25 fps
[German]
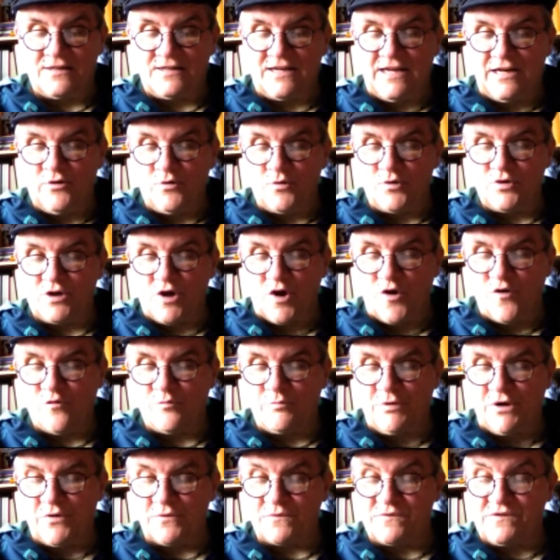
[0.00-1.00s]
Deck und
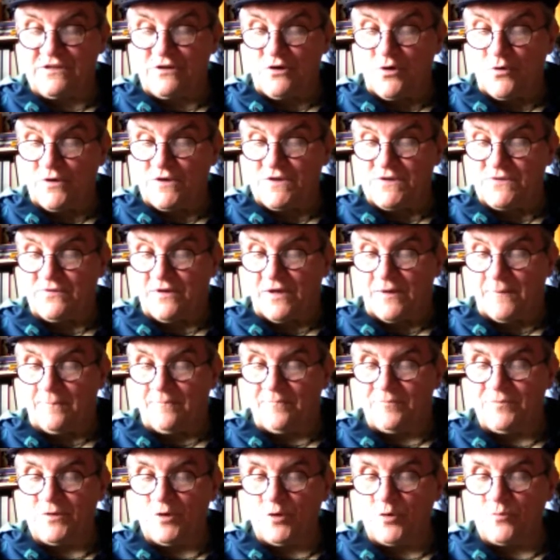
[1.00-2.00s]
Aufbauten sind
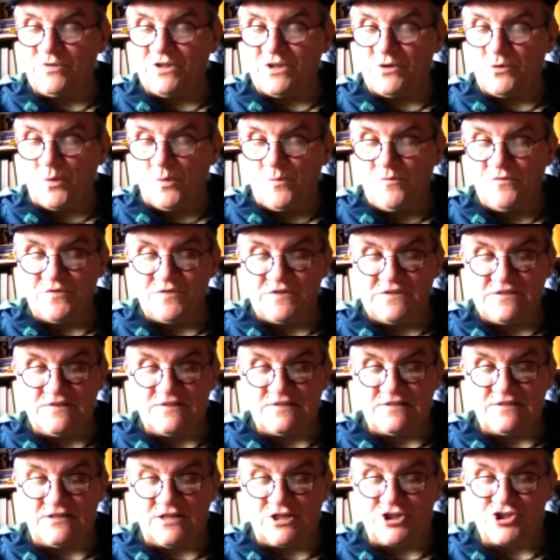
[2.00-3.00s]
holzfarben, um den Rumpf
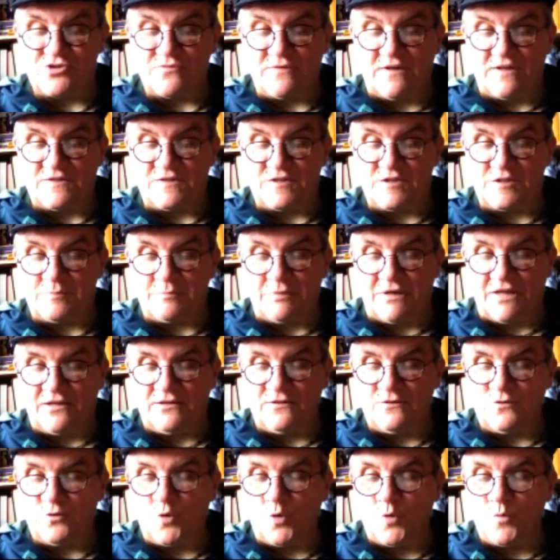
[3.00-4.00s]
zieht sich ein schwarzes Band,